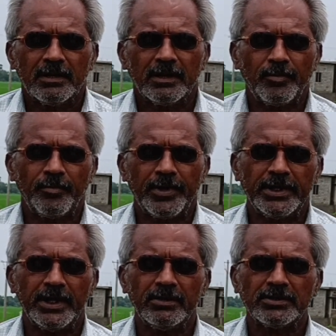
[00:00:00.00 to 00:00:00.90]
రేపు
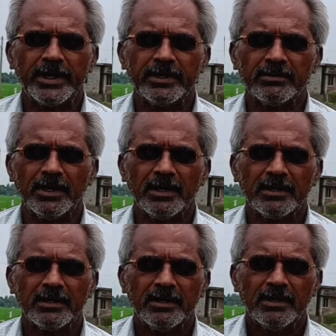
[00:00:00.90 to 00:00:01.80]
పదిహేనో తారీఖున
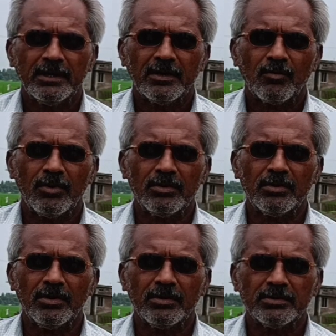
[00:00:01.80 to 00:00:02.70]

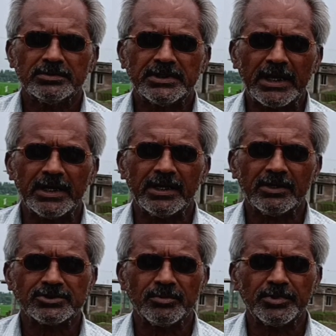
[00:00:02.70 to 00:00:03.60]
కోడూరులో
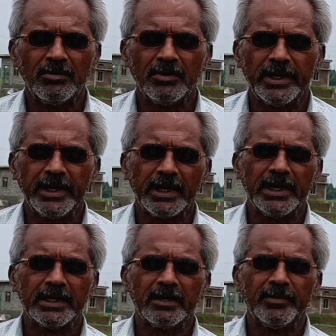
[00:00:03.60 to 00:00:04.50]
జగనన్నకు చెబుదాం అనే
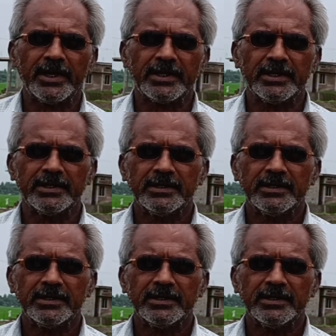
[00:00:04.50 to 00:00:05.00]
కార్యక్రమానికి